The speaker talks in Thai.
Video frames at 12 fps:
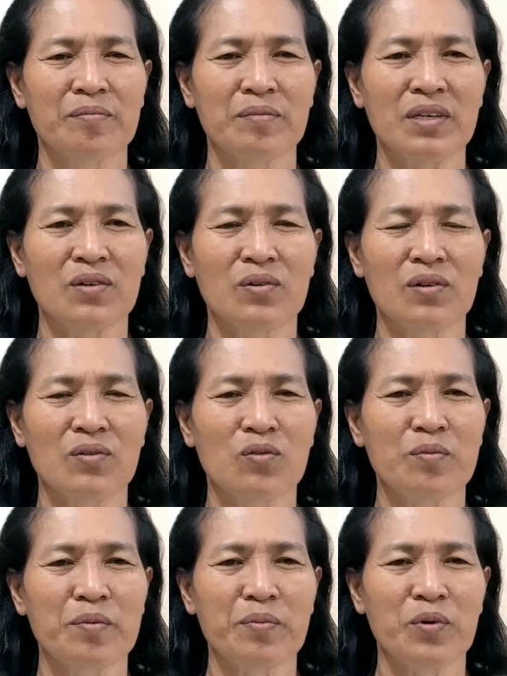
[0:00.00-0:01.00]
มีคนดู
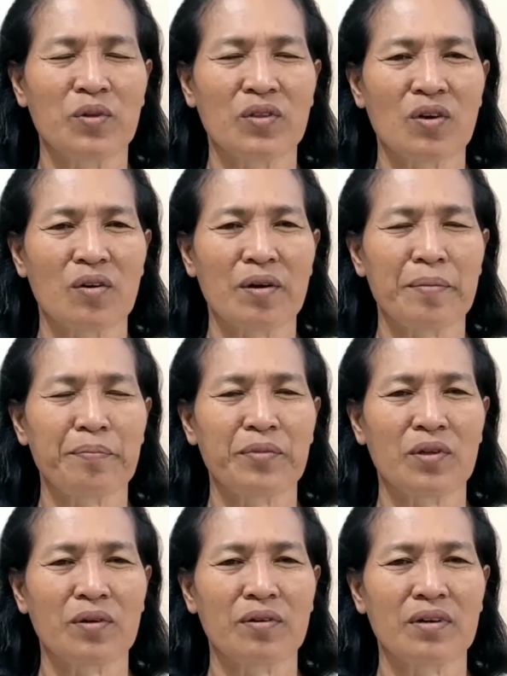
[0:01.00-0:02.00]
มีผลตอบรับ
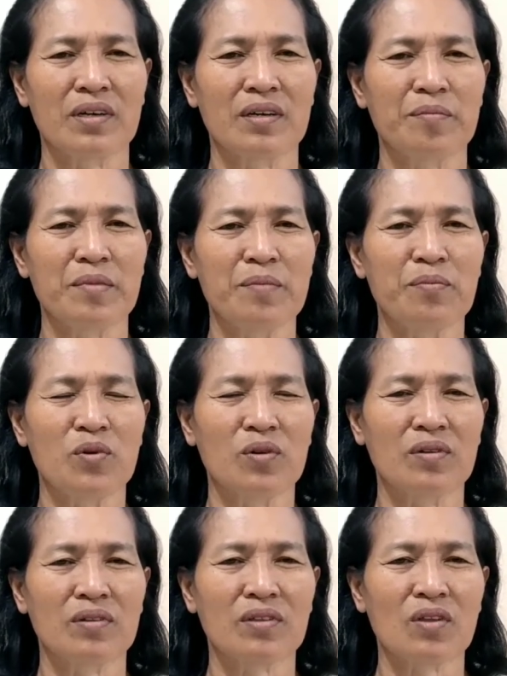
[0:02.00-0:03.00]
มีผล
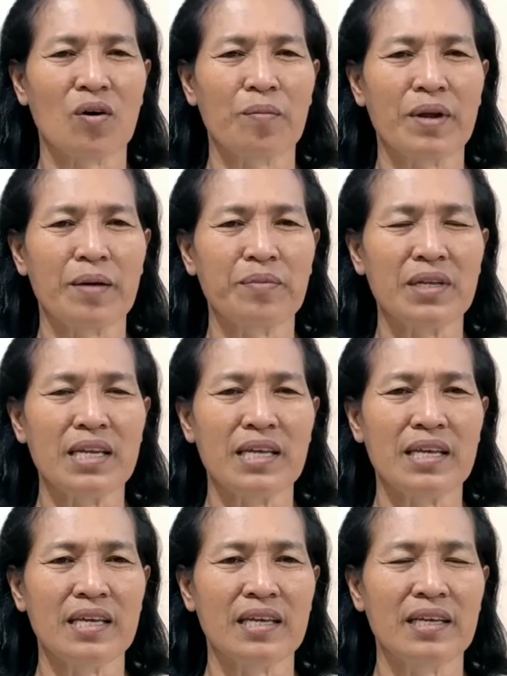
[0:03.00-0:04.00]
ตอบรับที่ดี